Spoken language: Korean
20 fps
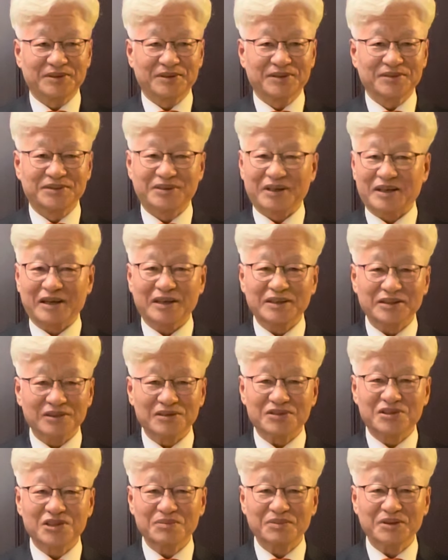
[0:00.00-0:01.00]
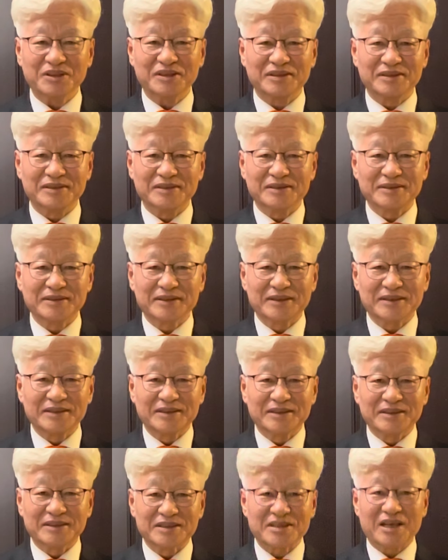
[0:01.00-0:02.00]
제가 열심히
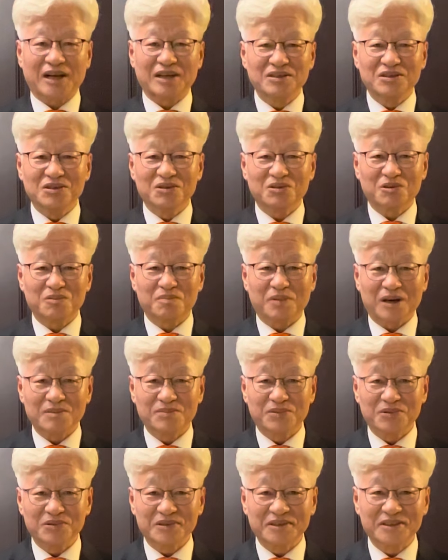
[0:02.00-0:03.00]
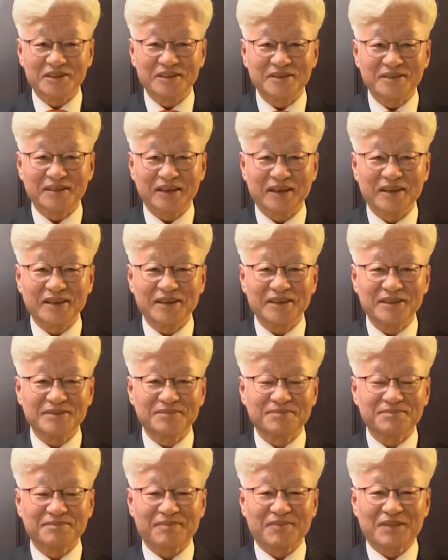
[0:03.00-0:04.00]
살려고 발버둥 칠 때
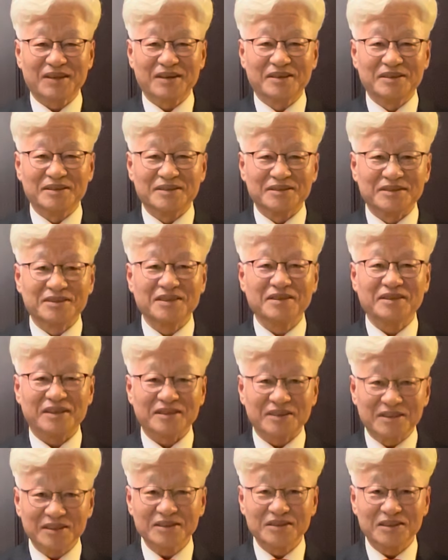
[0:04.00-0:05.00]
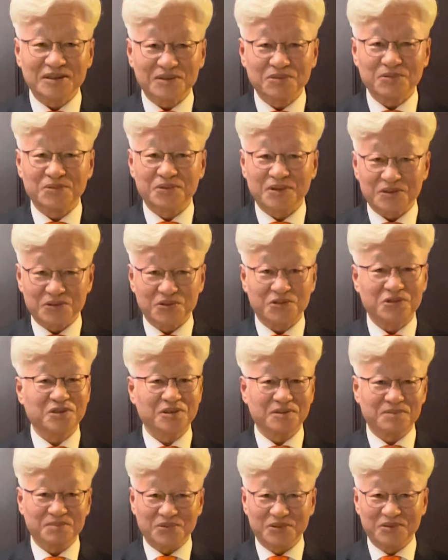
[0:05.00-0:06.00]
저의 등을 두드려
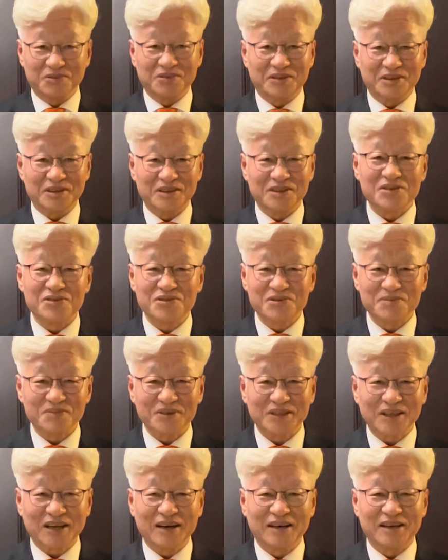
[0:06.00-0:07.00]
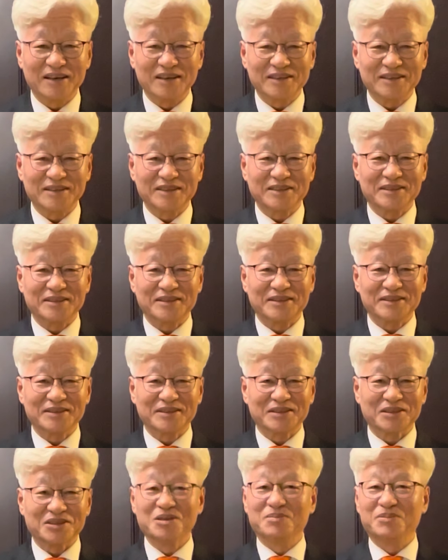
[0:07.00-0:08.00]
주셨던 분들이 있습니다.
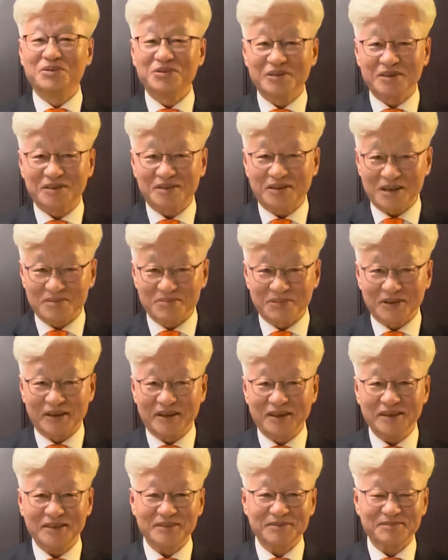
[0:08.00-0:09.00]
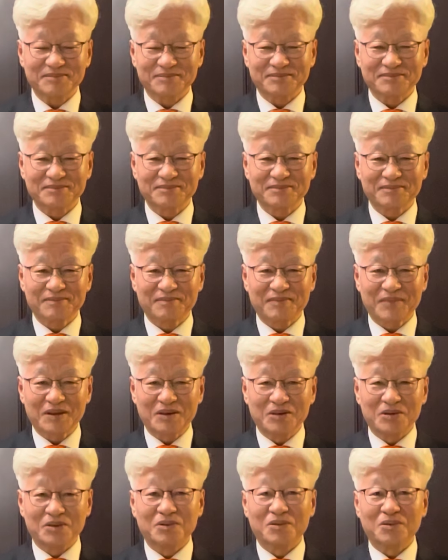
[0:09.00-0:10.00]
그분들 때문에
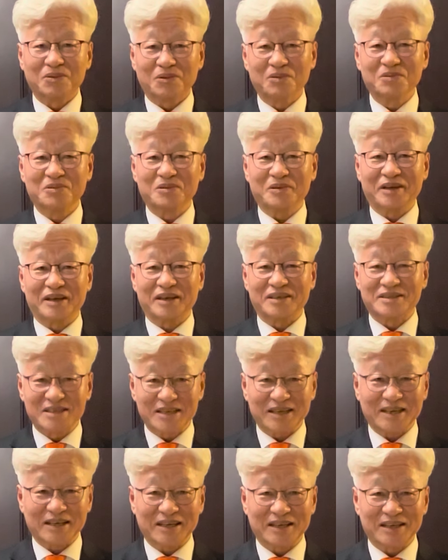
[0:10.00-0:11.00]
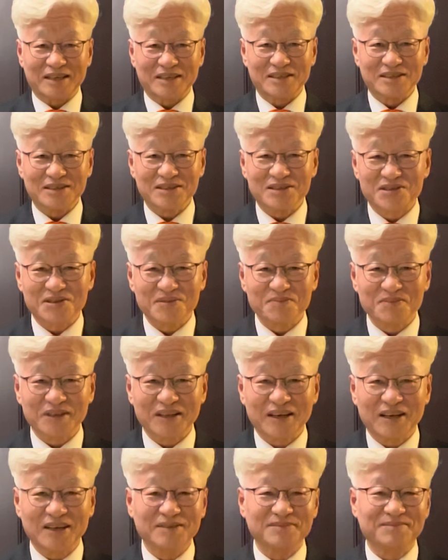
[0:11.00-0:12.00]
오늘의 제가
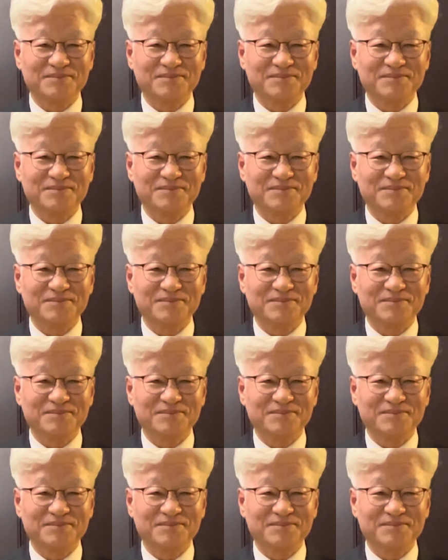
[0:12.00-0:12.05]
있습니다.